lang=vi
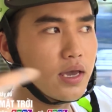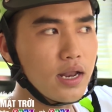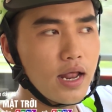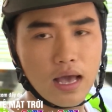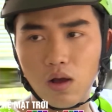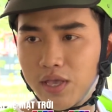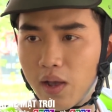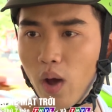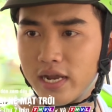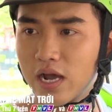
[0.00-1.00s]
Cái này là công
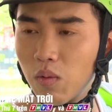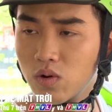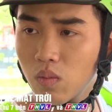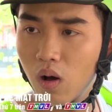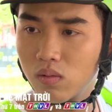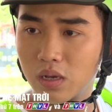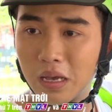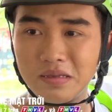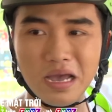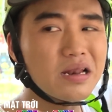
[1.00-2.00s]
việc quan trọng đúng không?
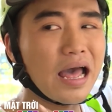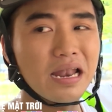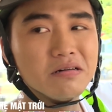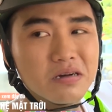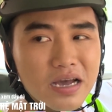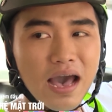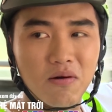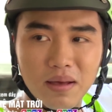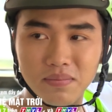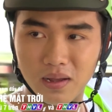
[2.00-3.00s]
Đó. Chắc là lương
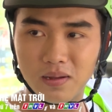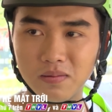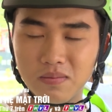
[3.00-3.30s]
cao lắm nè.